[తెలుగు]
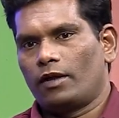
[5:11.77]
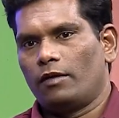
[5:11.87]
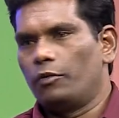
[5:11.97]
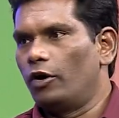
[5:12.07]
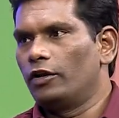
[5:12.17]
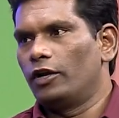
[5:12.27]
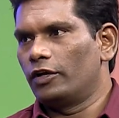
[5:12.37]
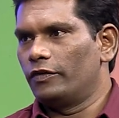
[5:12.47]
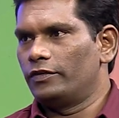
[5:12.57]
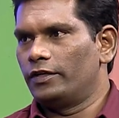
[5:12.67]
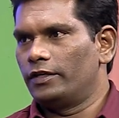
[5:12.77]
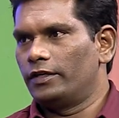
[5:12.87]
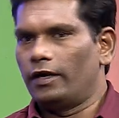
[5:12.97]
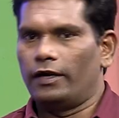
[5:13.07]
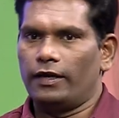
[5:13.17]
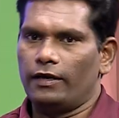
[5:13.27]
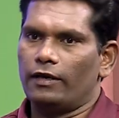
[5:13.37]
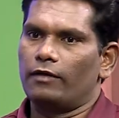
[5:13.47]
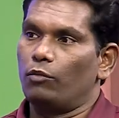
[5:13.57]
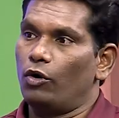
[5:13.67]
ఆ బాడీ లాంగ్వేజ్ ఏంటి ఆ
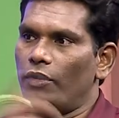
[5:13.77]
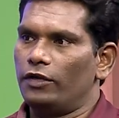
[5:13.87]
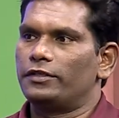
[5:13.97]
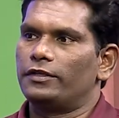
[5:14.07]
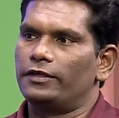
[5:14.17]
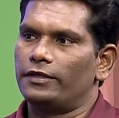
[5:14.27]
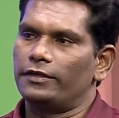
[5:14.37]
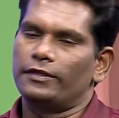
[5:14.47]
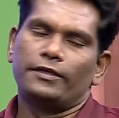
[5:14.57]
డైలాగ్ మోడలేషన్ ఏంటి